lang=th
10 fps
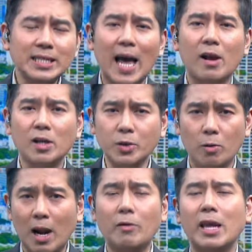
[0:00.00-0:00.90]
จ่ายก็สูง
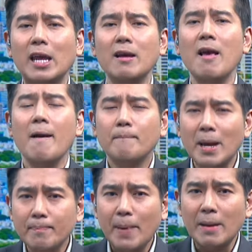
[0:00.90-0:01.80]
เหล่านี้มัน
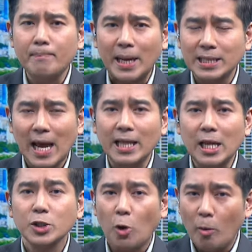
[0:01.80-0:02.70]
เป็นปัจจัยที่
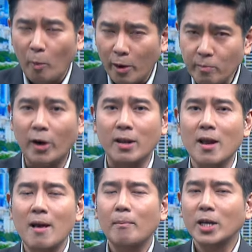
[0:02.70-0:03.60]
ส่งผลหมด
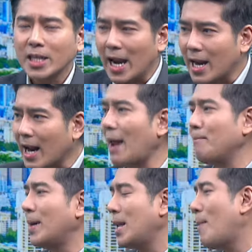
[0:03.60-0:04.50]
เพราะฉะนั้นกลับ
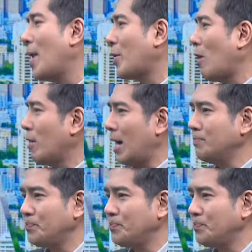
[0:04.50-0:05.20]
มาที่บ้านเราครับ